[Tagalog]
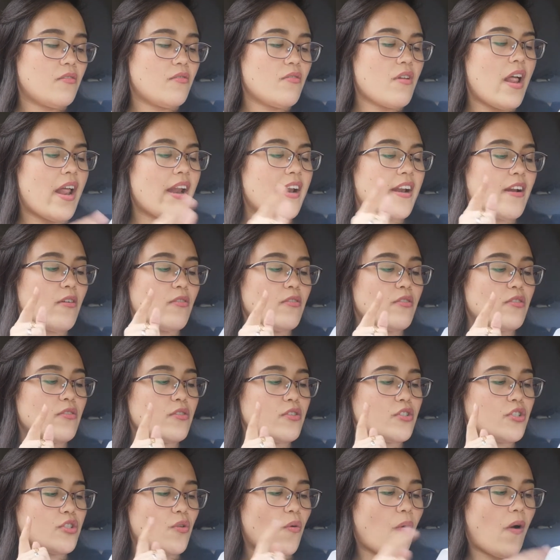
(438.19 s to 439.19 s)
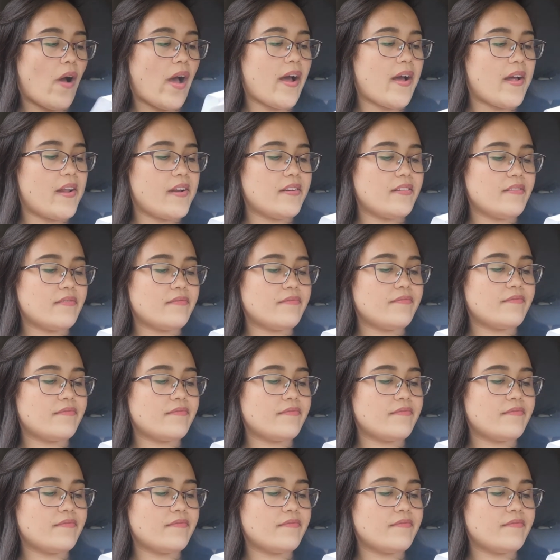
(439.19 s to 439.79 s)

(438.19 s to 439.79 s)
wala na akong nagustuhan.